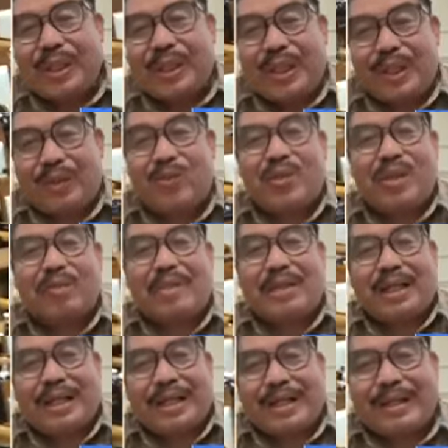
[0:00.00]
Itu sudah
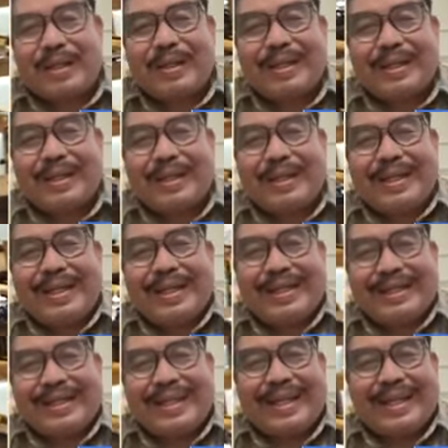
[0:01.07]
benar.
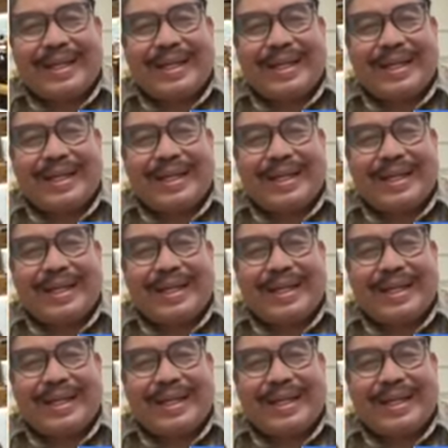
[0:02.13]
Ya,